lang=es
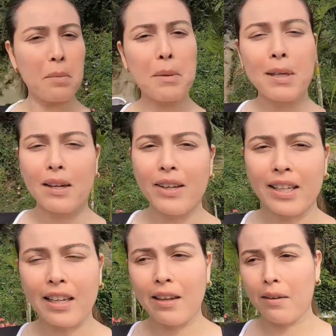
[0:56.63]
Primera vez
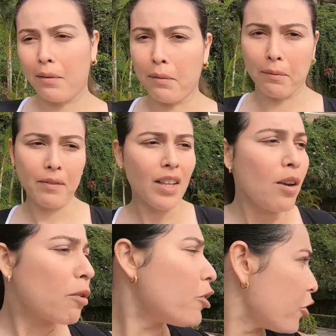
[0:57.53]
que...
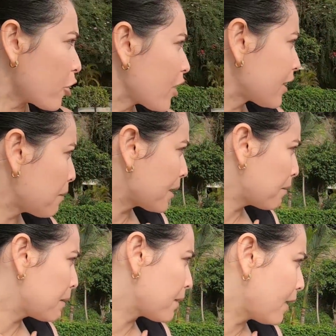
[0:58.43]
Bueno, yo creo que también es
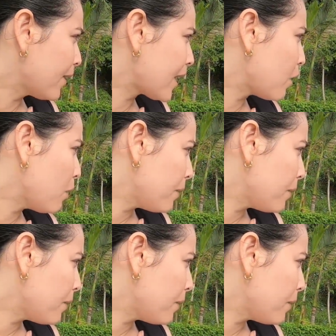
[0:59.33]
primera vez que Luis